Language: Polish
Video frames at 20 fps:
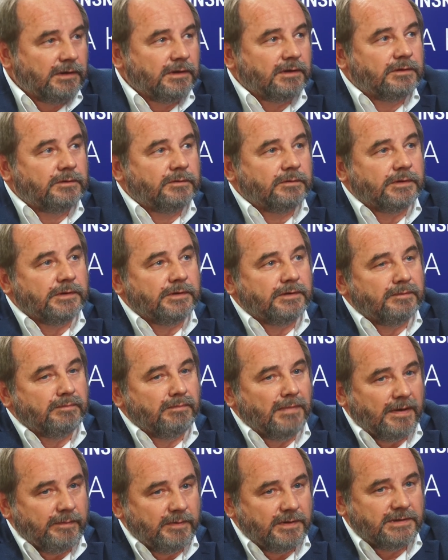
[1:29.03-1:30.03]
który
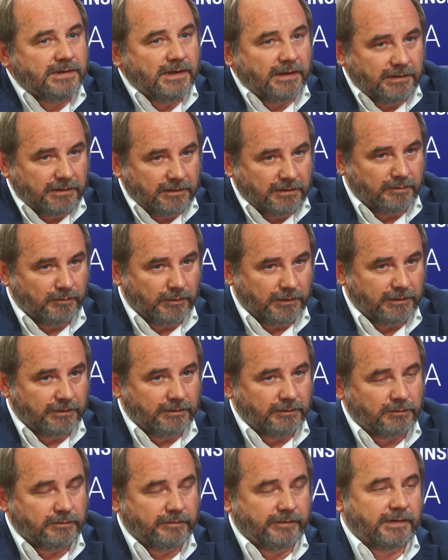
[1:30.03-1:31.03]
ma być dla tego
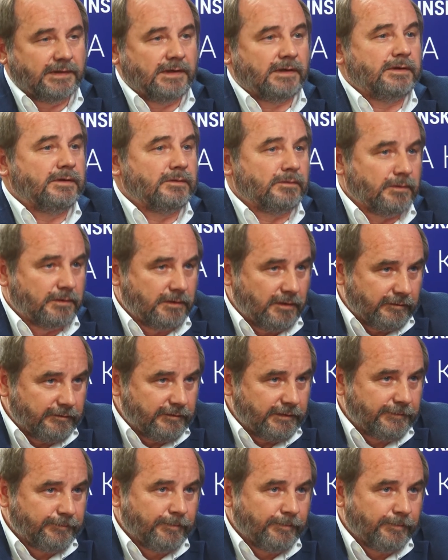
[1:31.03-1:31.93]
młodego człowieka kierunkowy.